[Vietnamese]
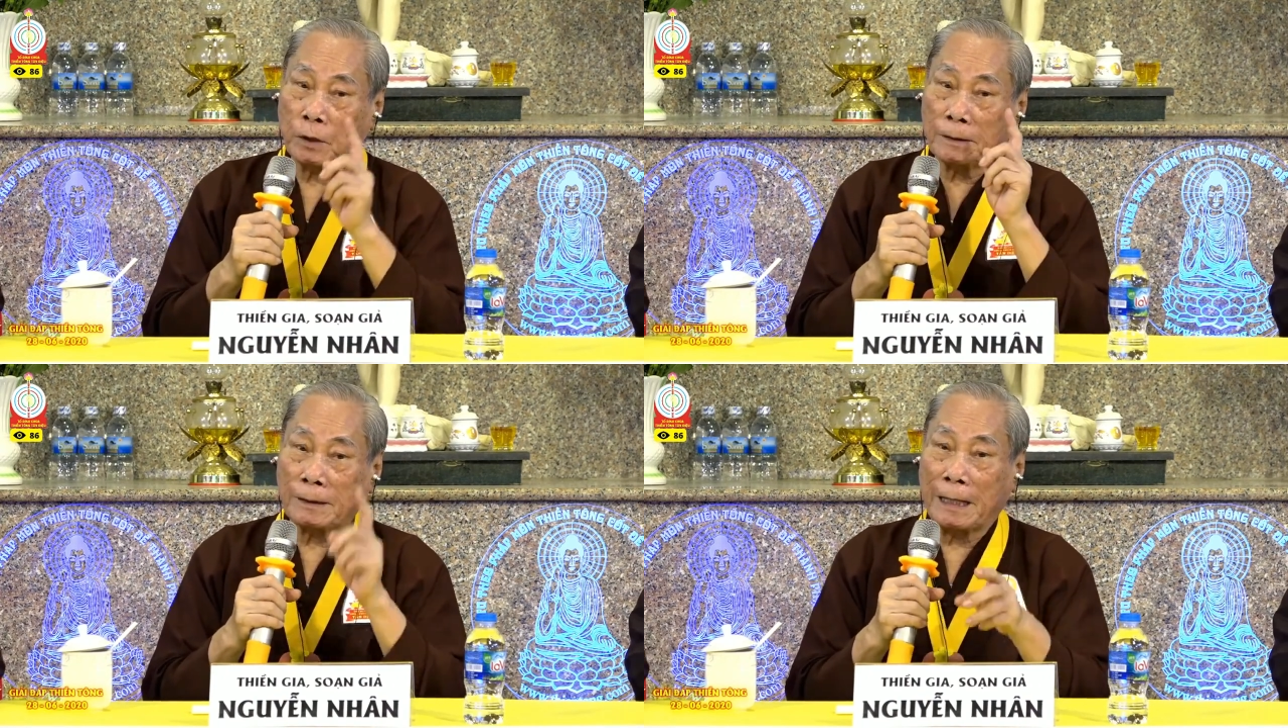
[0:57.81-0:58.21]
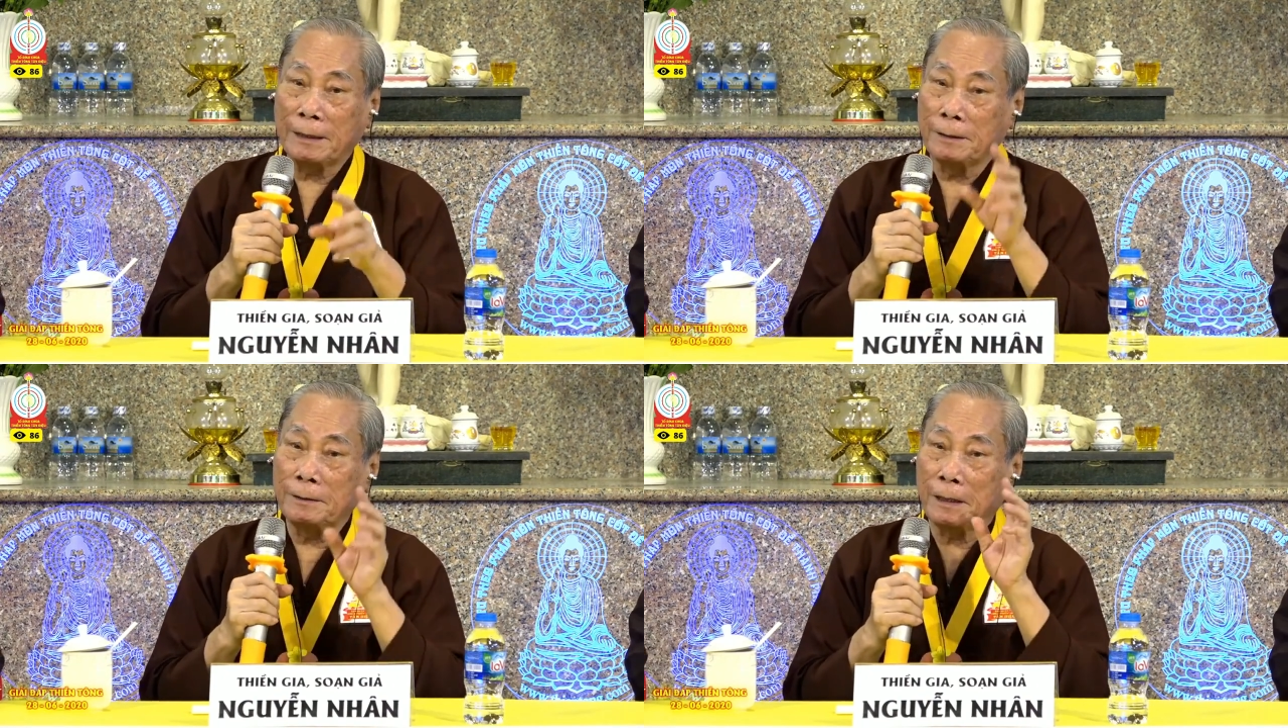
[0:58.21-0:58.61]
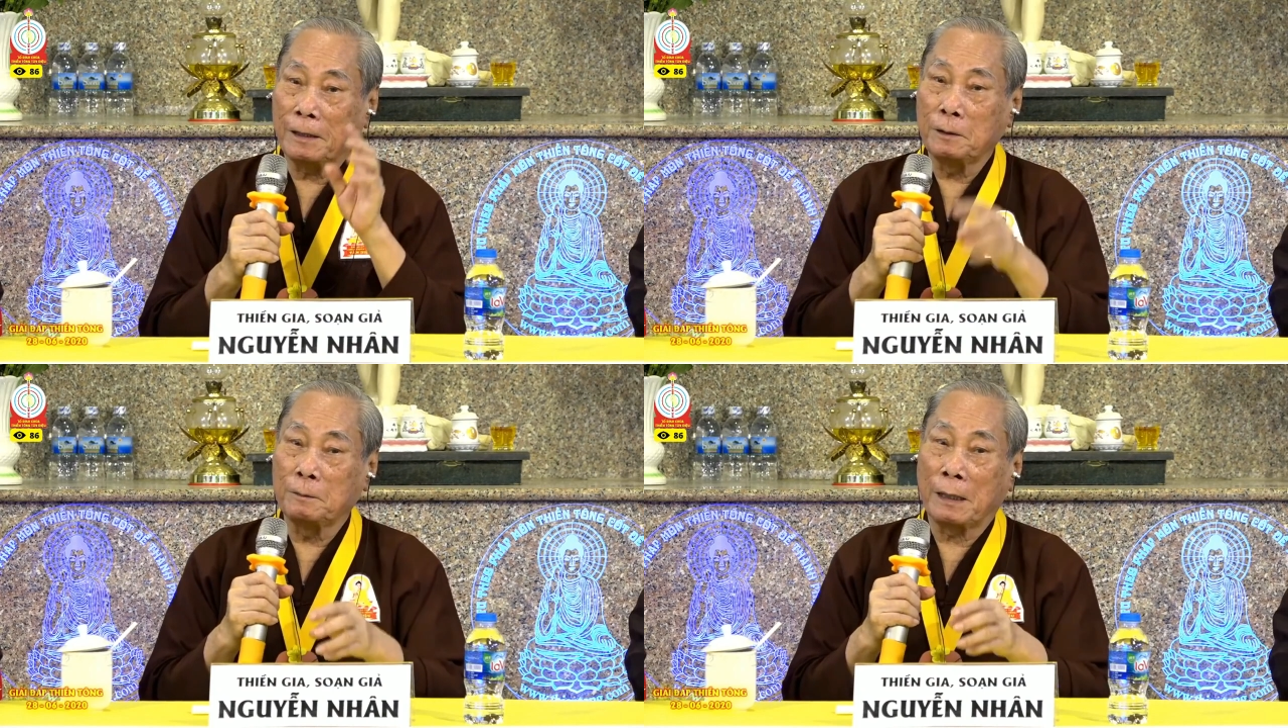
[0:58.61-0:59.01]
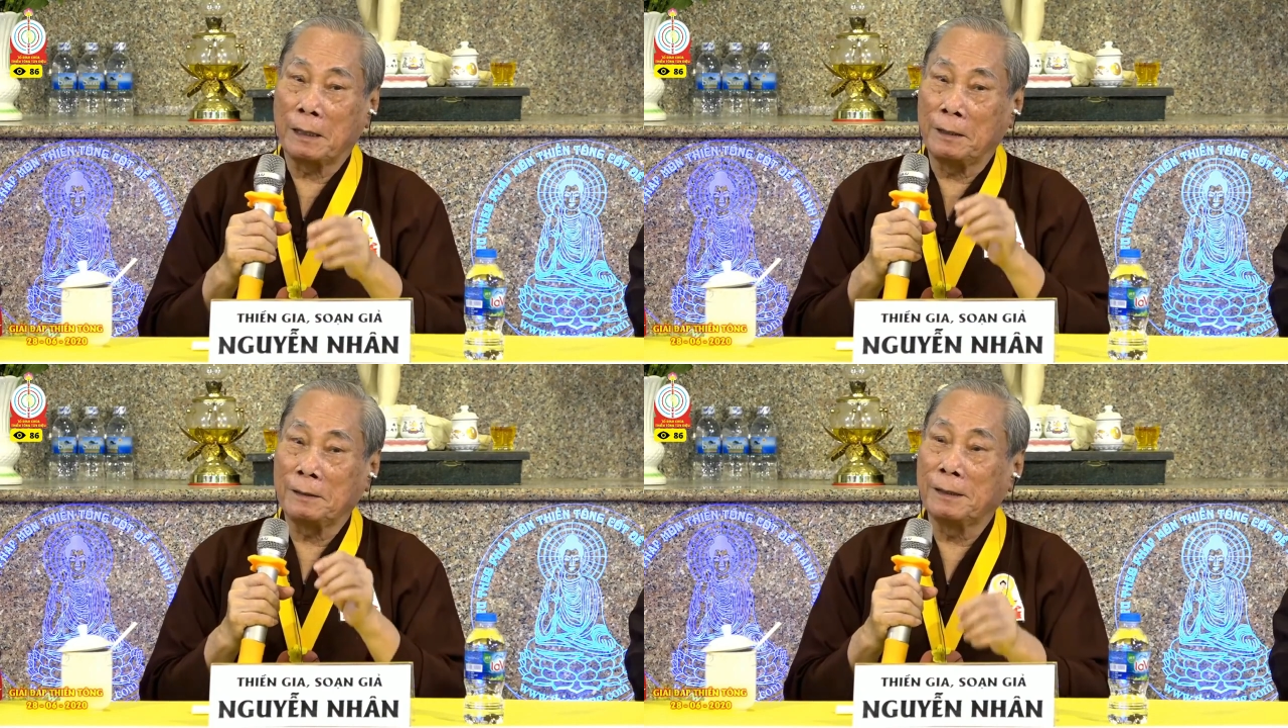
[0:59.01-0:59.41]
tất cả những nơi
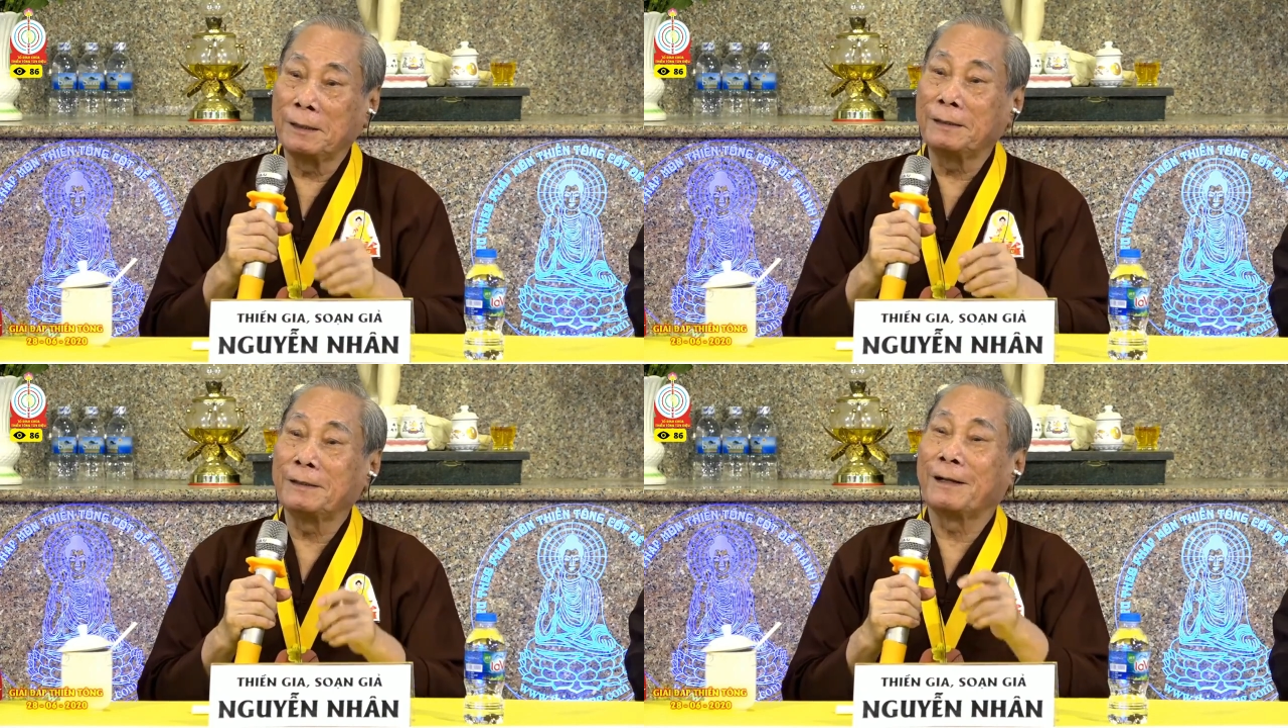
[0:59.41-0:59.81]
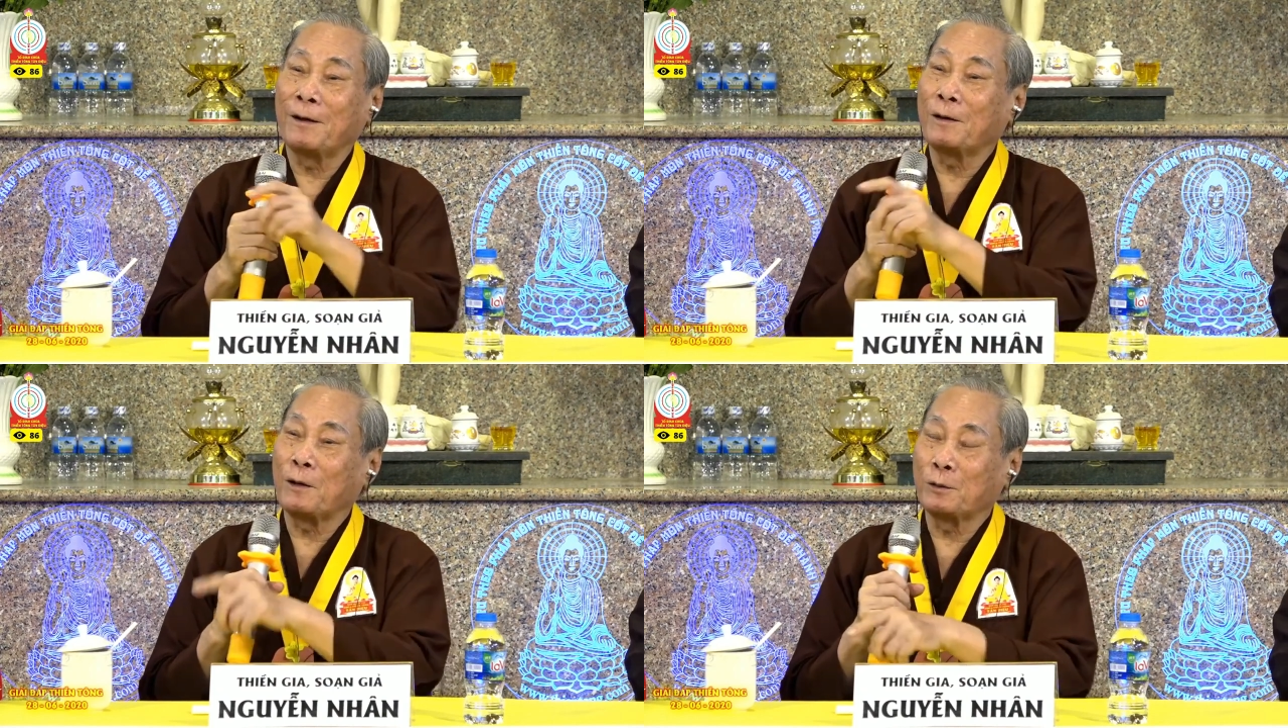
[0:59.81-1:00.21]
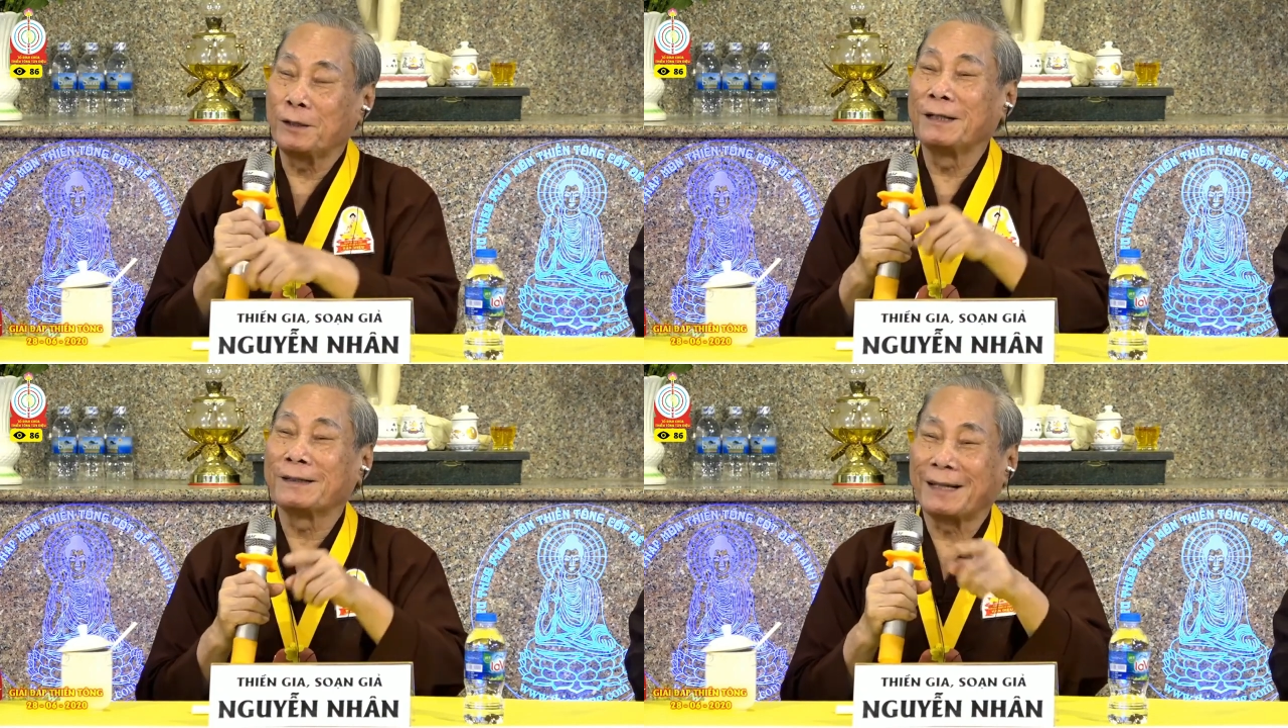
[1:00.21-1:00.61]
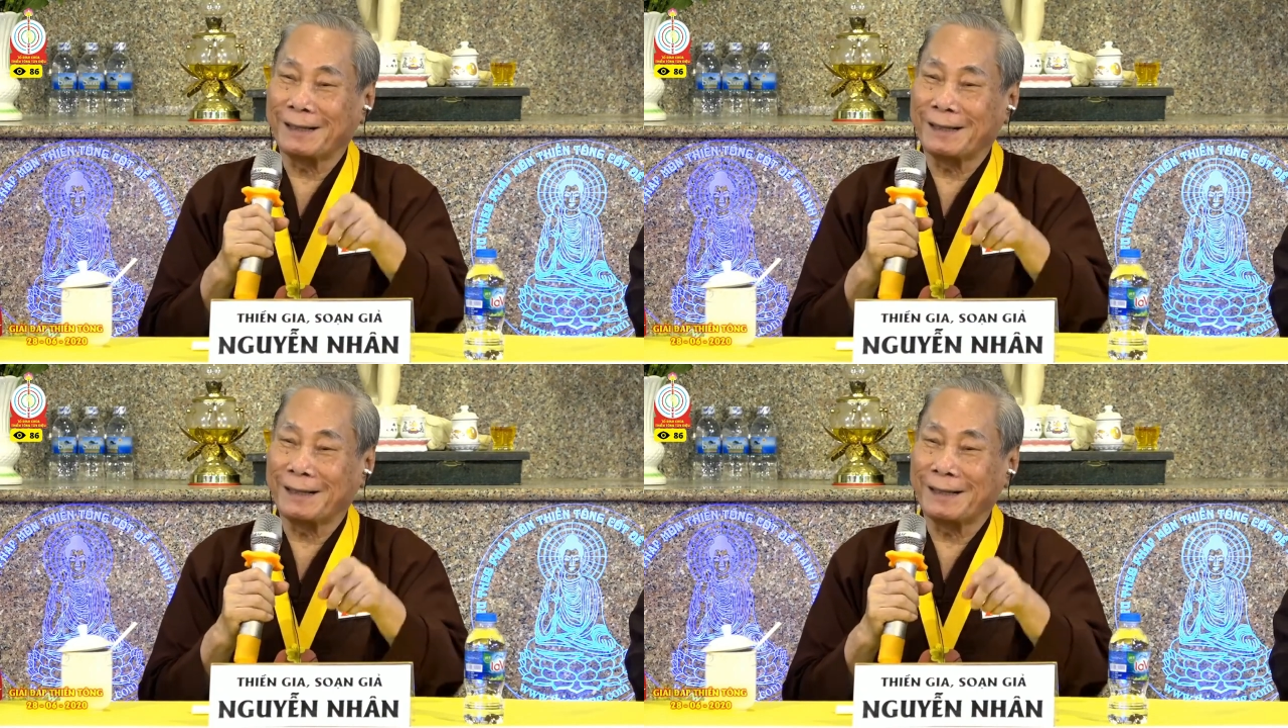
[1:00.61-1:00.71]
mà hiển linh là do ngồi thiền